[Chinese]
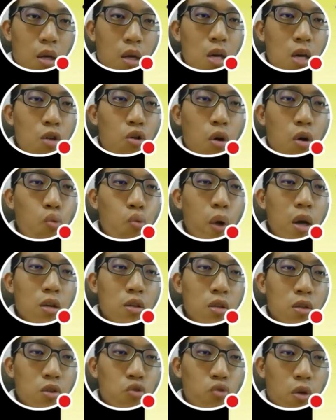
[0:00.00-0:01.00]
一头乌黑
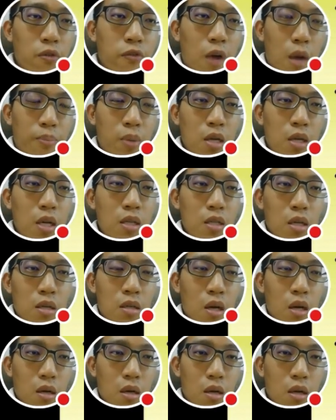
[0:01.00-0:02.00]
的卷发披在
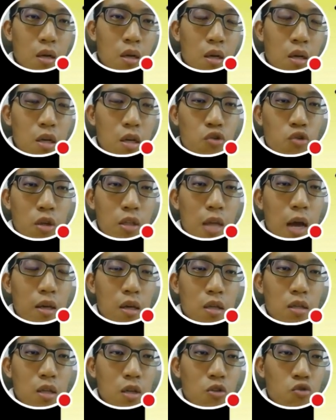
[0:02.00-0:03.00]
肩上。一双大
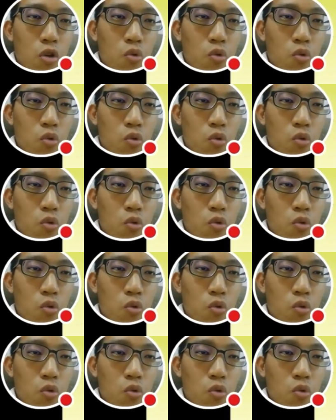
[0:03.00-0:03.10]
眼睛